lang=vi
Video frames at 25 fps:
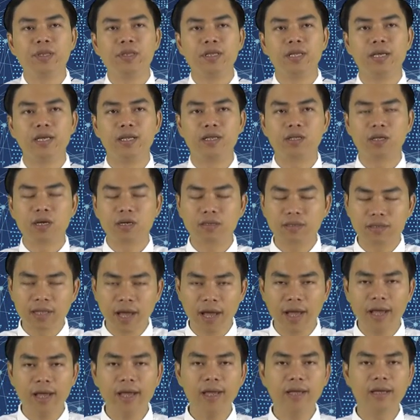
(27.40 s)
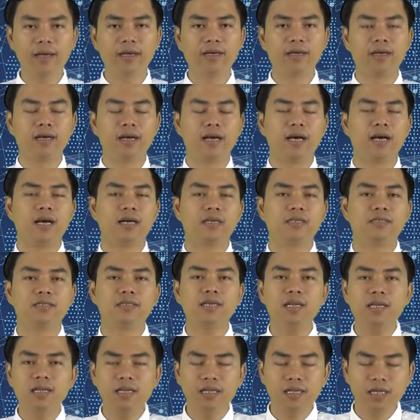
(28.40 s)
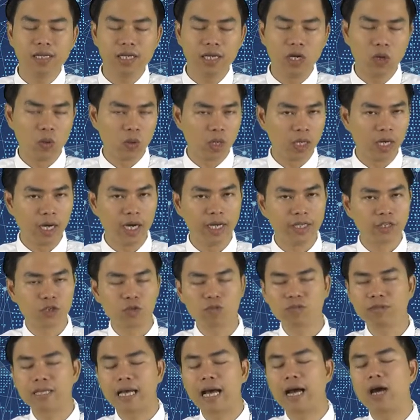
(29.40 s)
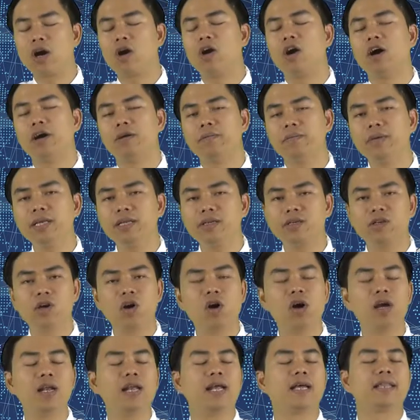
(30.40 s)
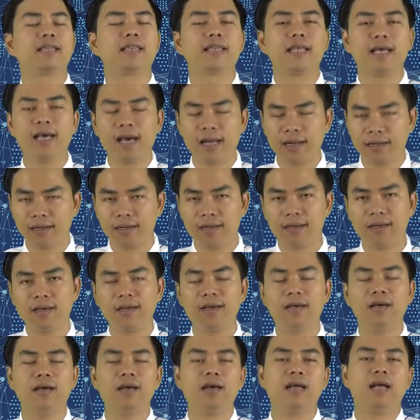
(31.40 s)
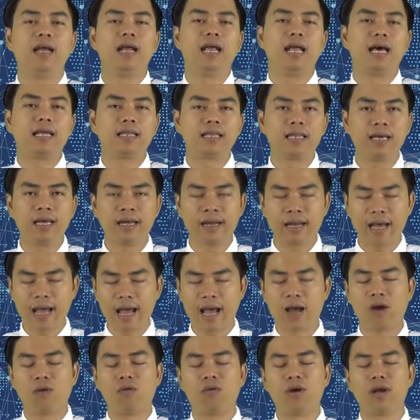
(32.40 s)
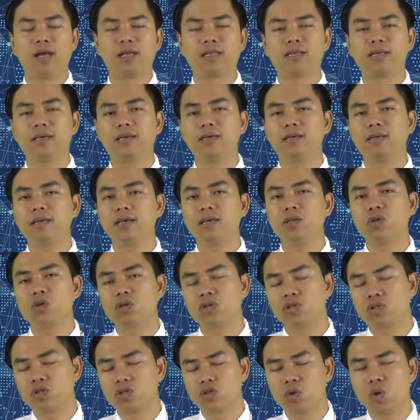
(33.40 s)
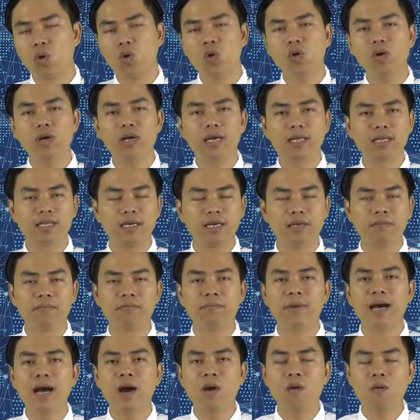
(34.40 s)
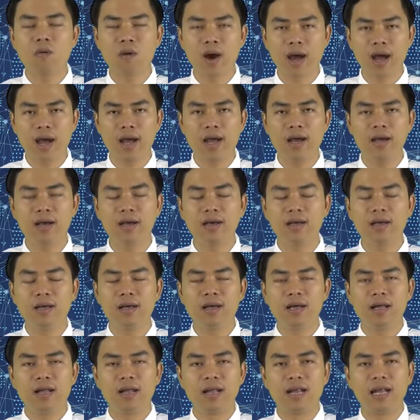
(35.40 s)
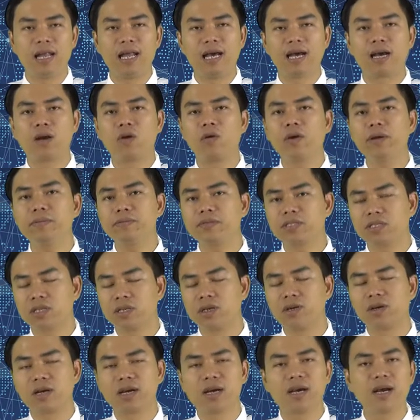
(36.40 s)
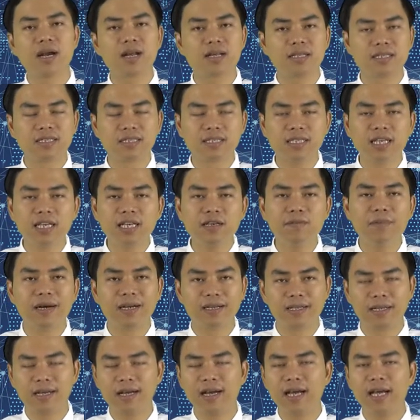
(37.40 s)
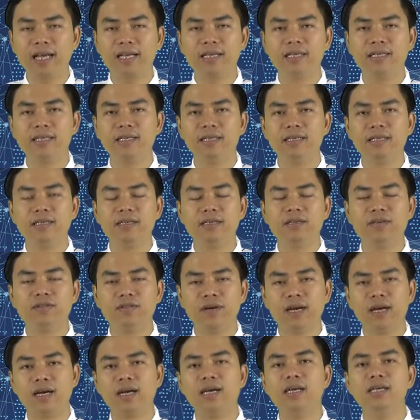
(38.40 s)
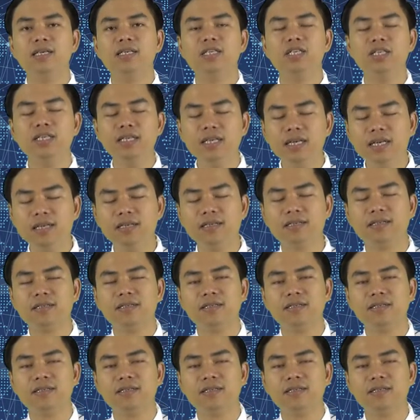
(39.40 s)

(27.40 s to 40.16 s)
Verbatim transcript: Thì thực tế à, rất nhiều người chúng ta gọi bitcoin là tiền là tiền ảo là tiền kỹ thuật số là tiền mã hóa là cryptocurrency bằng tiếng anh và nhưng